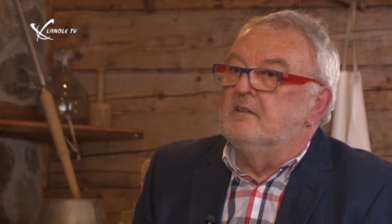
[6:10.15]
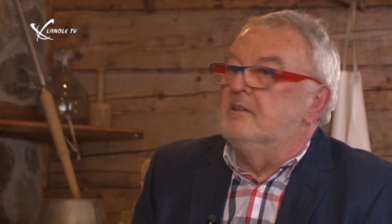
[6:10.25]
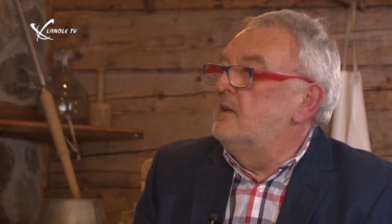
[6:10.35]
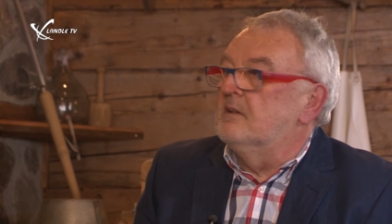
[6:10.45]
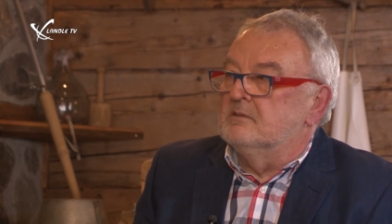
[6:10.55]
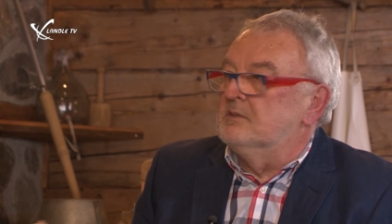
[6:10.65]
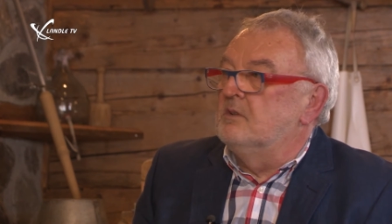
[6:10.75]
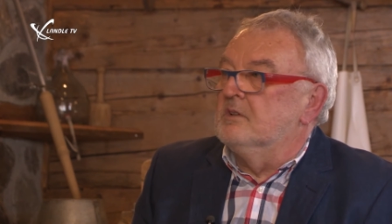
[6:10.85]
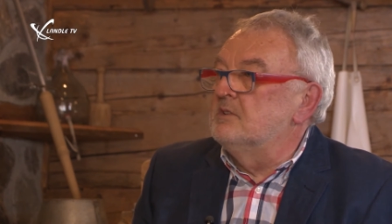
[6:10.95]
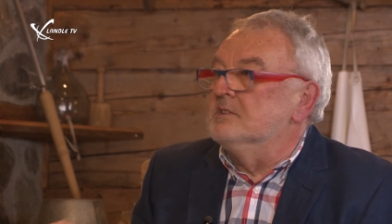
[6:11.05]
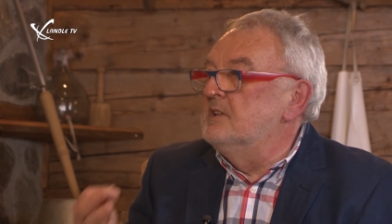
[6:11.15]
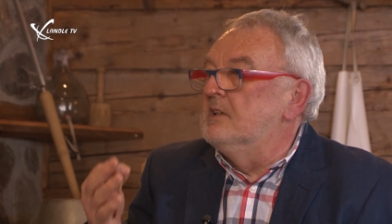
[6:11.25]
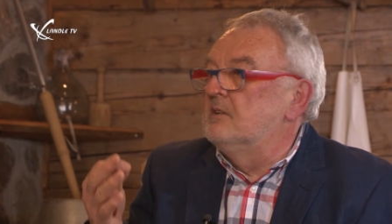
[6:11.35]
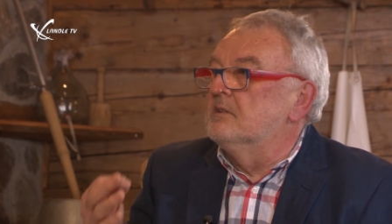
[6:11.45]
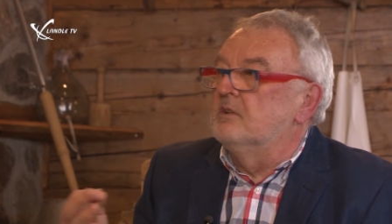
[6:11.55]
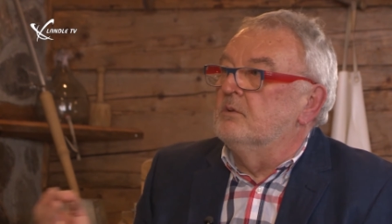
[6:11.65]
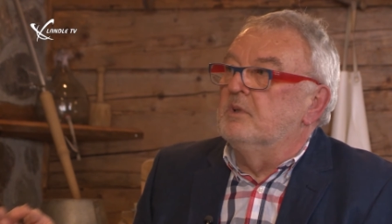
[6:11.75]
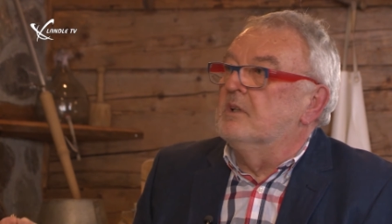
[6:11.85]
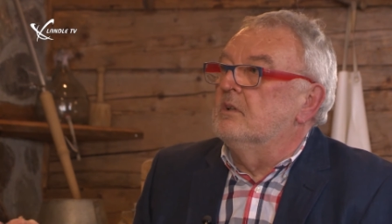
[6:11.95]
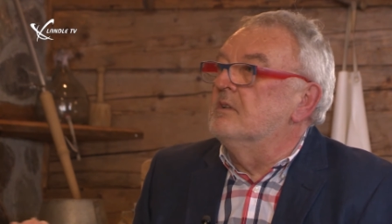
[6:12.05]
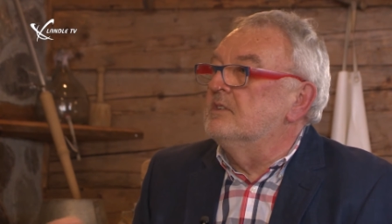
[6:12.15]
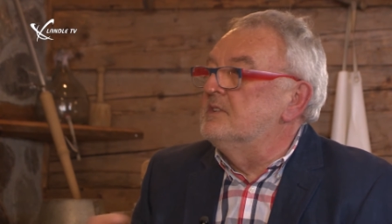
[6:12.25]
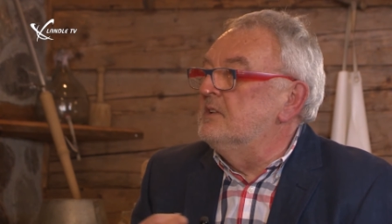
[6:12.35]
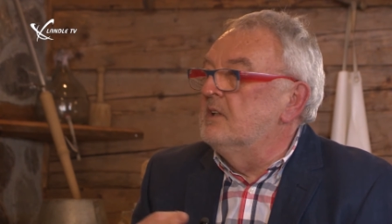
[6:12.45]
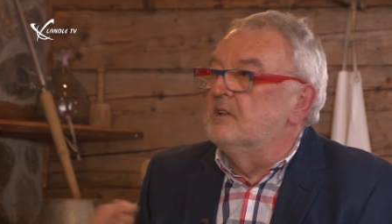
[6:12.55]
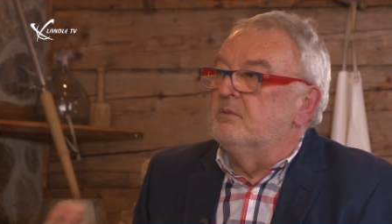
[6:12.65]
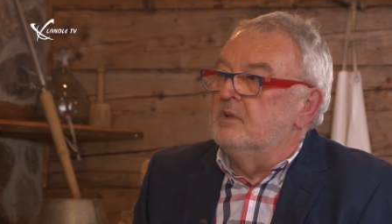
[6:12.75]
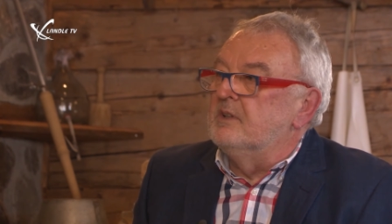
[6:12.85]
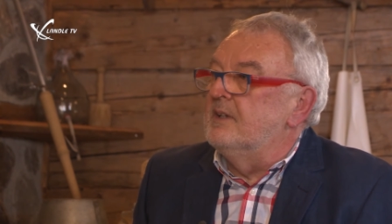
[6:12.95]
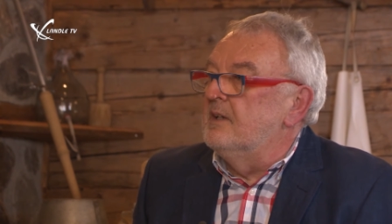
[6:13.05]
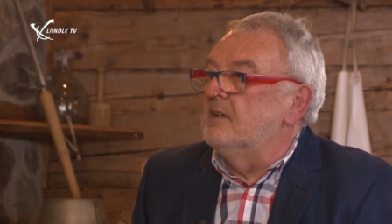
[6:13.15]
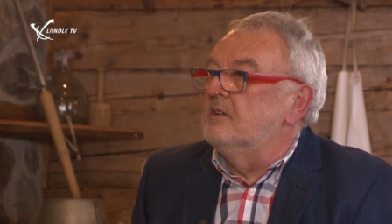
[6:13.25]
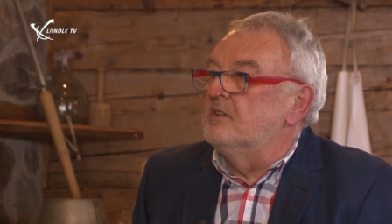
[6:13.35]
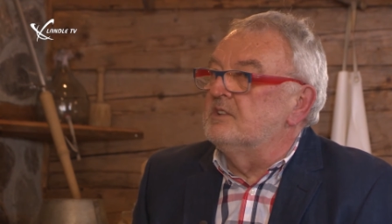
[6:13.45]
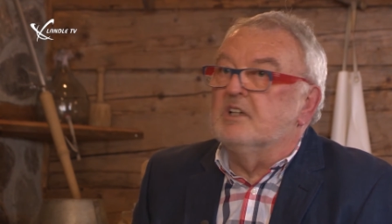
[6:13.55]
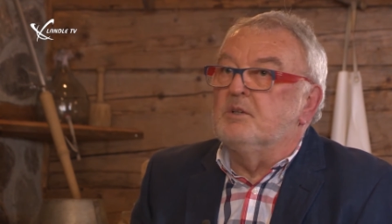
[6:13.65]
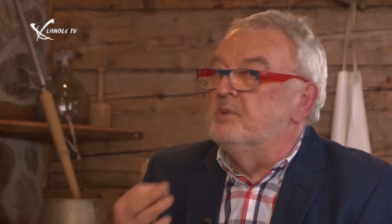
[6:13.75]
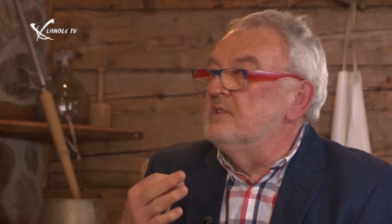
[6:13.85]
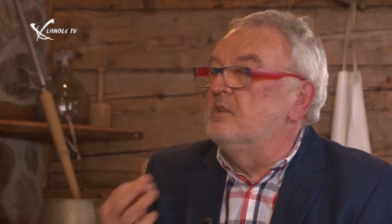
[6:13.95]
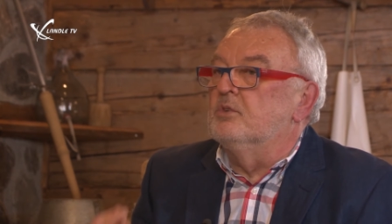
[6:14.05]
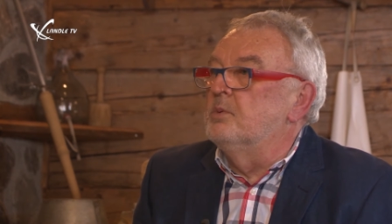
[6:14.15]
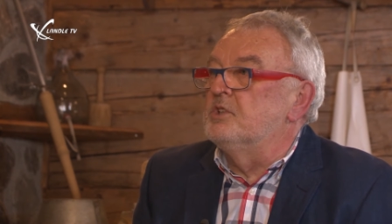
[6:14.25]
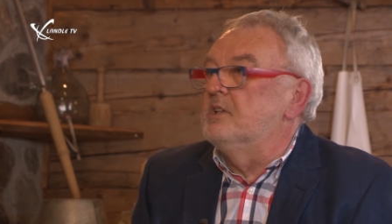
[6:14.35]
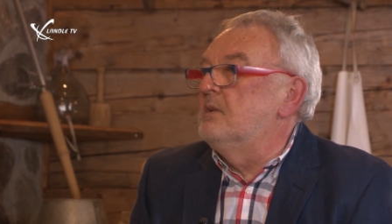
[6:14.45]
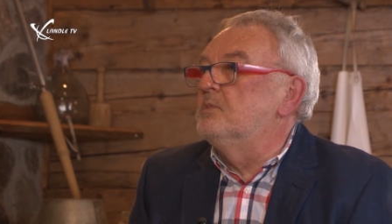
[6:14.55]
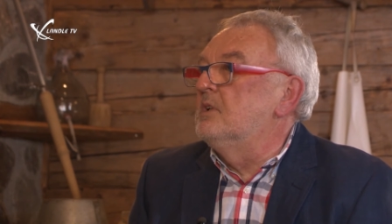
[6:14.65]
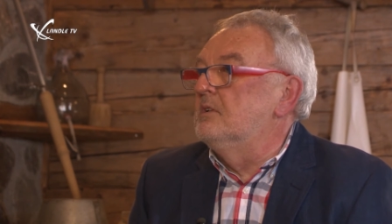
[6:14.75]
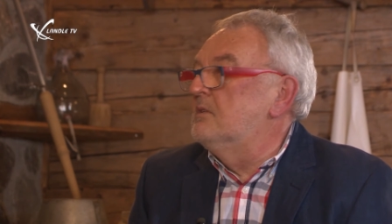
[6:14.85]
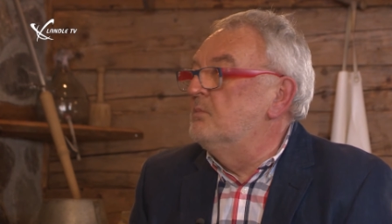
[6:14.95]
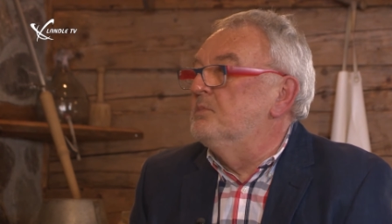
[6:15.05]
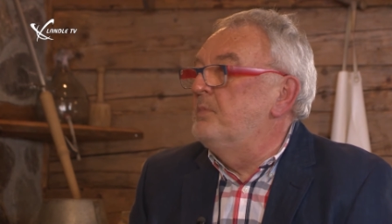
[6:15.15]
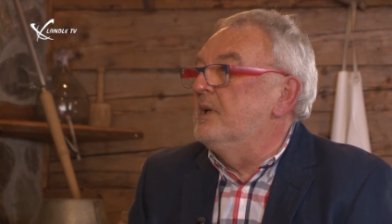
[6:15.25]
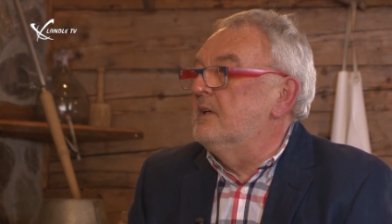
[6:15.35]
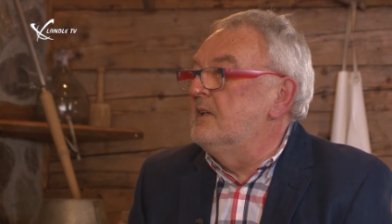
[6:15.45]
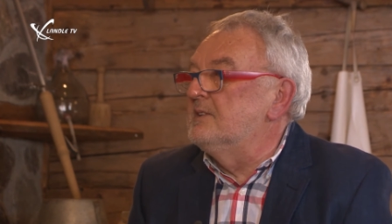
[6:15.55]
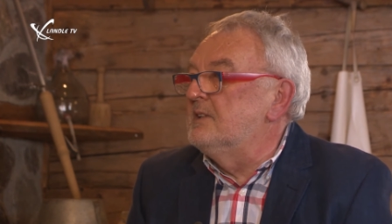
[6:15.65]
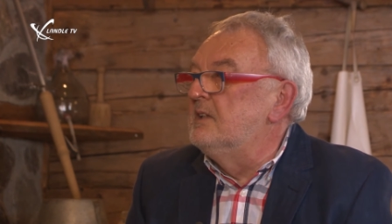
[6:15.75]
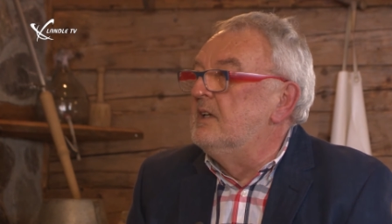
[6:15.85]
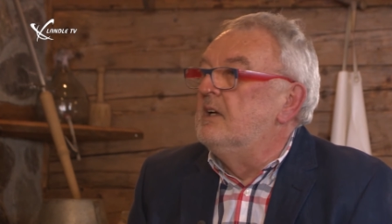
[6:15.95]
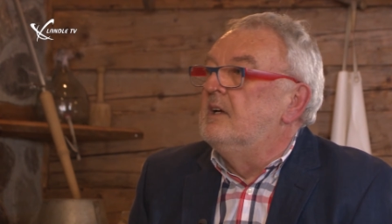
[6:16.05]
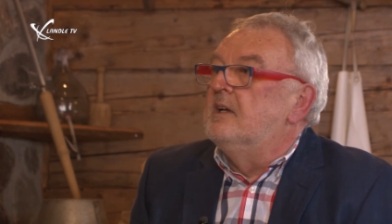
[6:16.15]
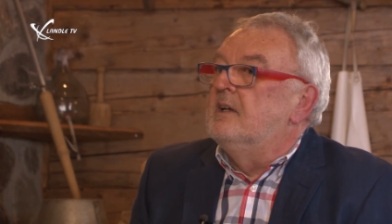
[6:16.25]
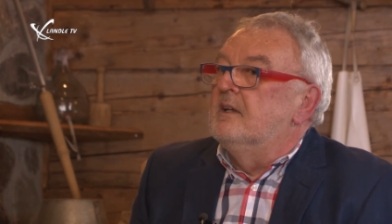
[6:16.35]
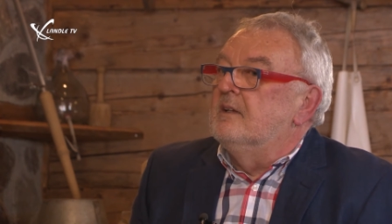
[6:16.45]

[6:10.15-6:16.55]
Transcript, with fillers: der kann aus dem Zillertal kommen, der kann aus irgendwelchen Tälern in Österreich bis in die Obersteiermark kommt Bergkäse. Mhm.